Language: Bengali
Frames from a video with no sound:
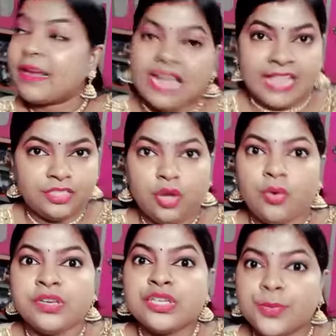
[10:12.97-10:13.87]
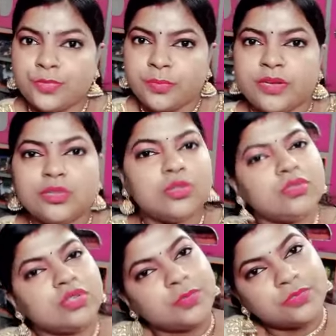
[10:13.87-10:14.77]
ক্লান্ত হইনি সপ্তমী
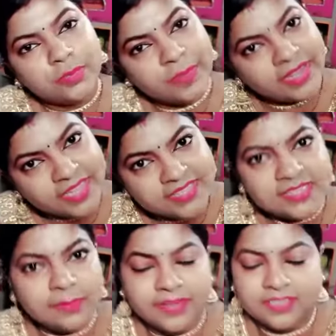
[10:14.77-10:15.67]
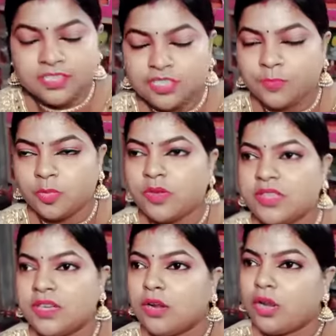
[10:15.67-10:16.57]
দুর্গাপুজো বেরিয়েছিলাম একদিন সপ্তমীর
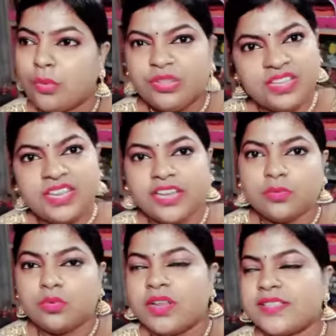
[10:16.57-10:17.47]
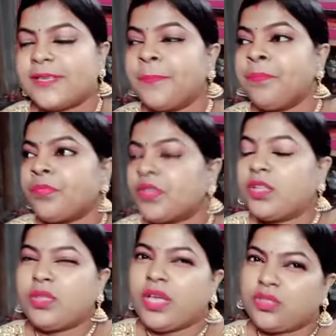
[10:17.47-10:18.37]
দিন আর ওই দিনই একটু ঘুরেছি
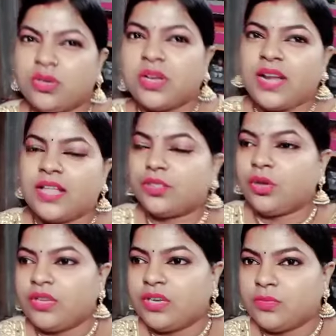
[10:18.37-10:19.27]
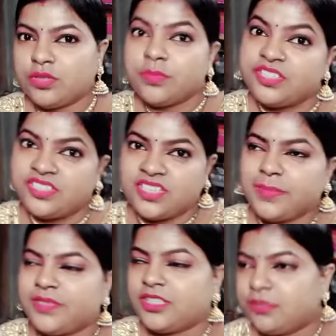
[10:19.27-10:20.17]
কিন্তু এতটা ক্লান্ত হইনি অবশ্য বৃষ্টি
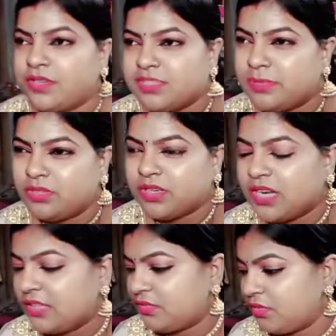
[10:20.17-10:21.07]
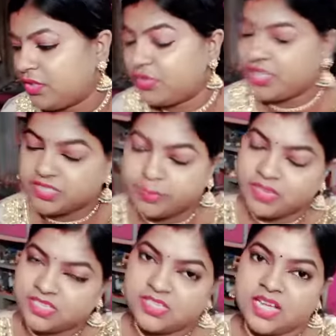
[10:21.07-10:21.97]
ভিজে ঘুরেছিলাম এতটা ক্লান্ত হইনি কিন্তু আজকে
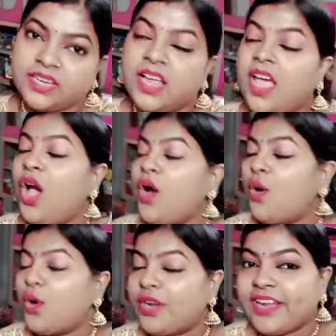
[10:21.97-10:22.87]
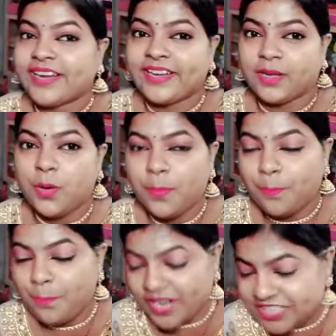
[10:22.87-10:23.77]
বেশ চান অনেকটা খুব
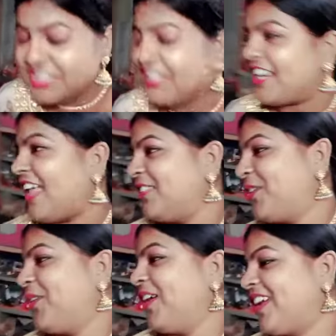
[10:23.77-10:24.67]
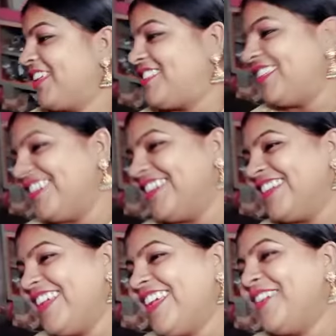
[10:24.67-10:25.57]
বেশি ক্লান্ত হয়ে গেছি
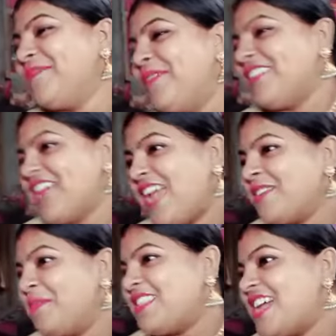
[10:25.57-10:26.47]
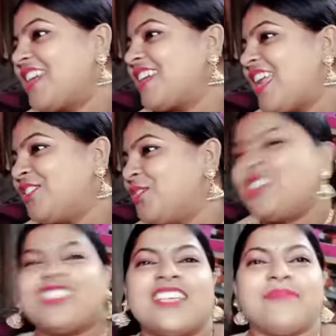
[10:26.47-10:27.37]
বেজান বেজান ক্লান্ত
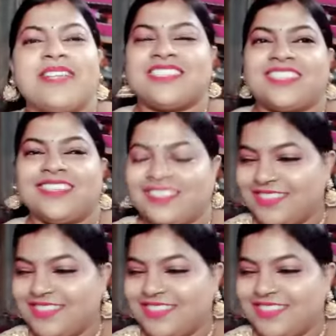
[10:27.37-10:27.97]
হয়ে গেছি আমি আজকে